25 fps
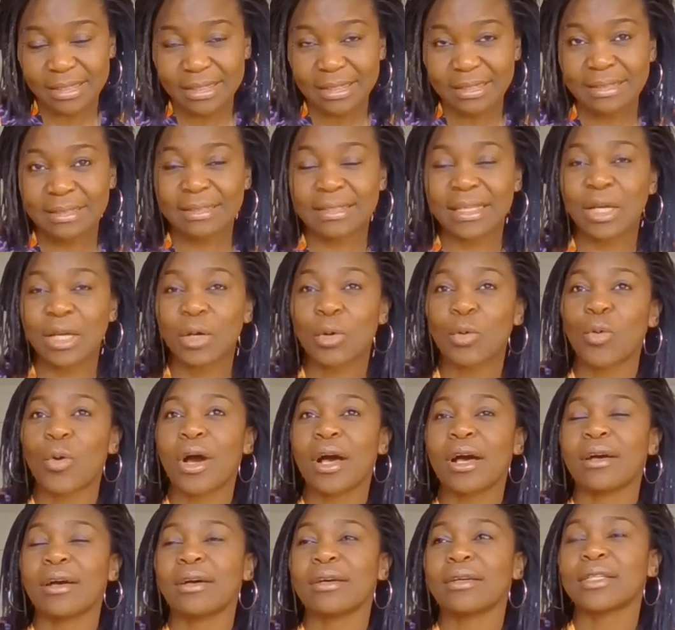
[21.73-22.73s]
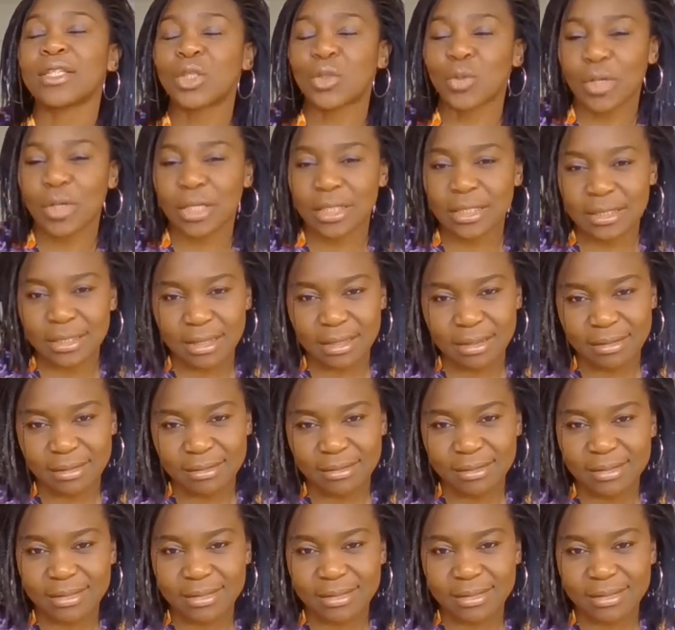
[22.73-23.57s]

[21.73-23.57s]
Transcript: C'est quoi choisir